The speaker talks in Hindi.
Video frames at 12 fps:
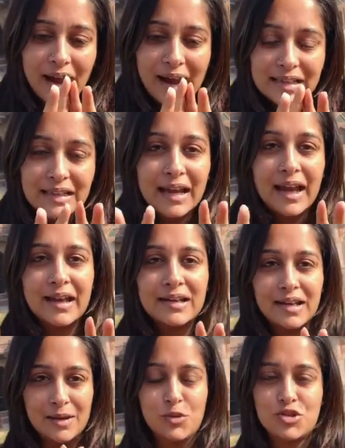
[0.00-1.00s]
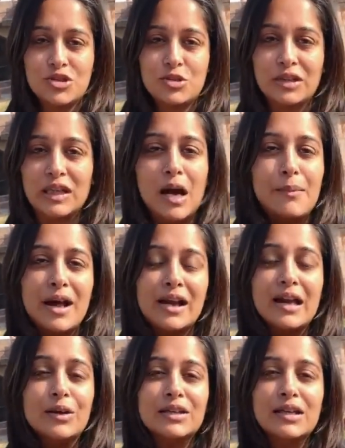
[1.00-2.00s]
एट दी एंड इमोशनल हो गए थे हमारा
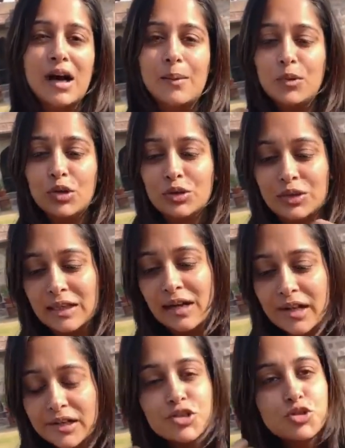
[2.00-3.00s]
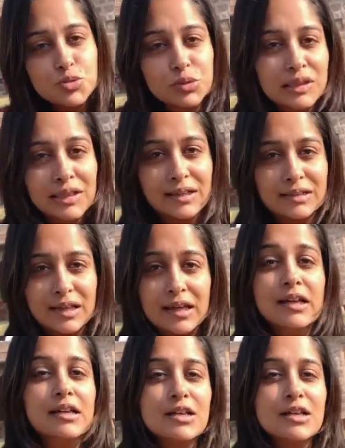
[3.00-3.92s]
क्या होता है ना हम लोग क्योंकि गाना शूट करते हैं